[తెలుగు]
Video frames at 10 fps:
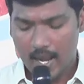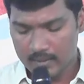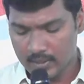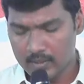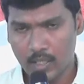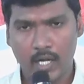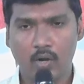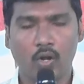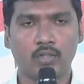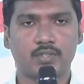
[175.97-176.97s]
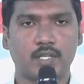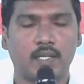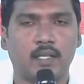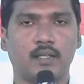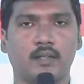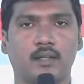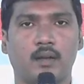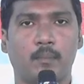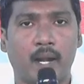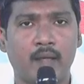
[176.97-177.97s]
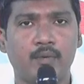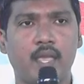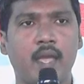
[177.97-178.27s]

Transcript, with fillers: అయితే దీనిలోంచి మనం